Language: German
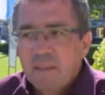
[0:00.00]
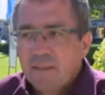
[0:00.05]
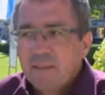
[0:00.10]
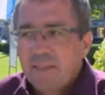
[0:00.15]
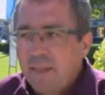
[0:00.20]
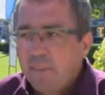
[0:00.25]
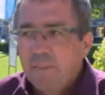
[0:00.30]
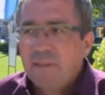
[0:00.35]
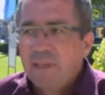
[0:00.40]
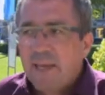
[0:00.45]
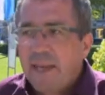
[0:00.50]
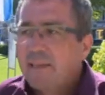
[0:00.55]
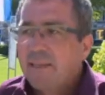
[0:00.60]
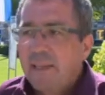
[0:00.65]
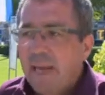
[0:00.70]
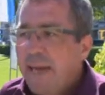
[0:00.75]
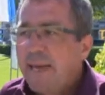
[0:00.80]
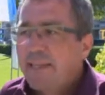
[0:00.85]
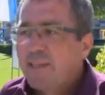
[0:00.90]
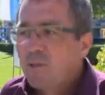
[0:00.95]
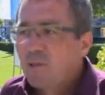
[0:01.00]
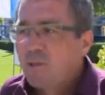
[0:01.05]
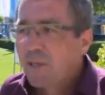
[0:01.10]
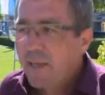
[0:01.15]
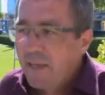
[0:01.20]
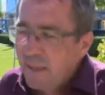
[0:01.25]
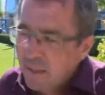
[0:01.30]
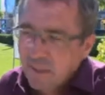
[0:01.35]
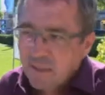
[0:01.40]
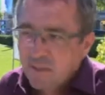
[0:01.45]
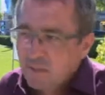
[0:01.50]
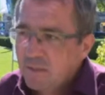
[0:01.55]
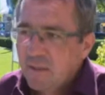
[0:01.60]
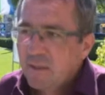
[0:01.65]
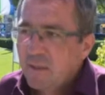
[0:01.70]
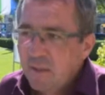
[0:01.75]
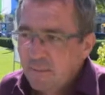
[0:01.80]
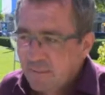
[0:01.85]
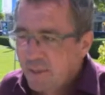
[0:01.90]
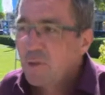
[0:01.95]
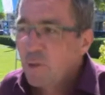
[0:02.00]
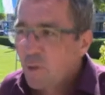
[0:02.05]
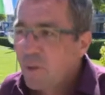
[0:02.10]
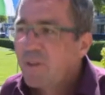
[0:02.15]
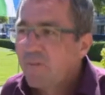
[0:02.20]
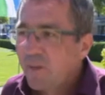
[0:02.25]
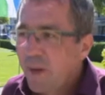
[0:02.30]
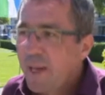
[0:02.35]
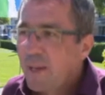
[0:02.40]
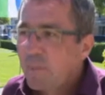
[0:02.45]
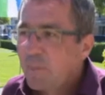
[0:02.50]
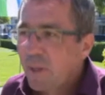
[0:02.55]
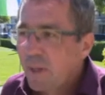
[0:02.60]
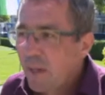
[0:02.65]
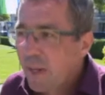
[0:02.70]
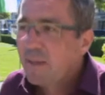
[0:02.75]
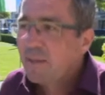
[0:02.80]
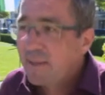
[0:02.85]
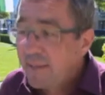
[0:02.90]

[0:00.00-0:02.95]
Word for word: Es gibt Zeit nachzudenken und natürlich war ich bereit.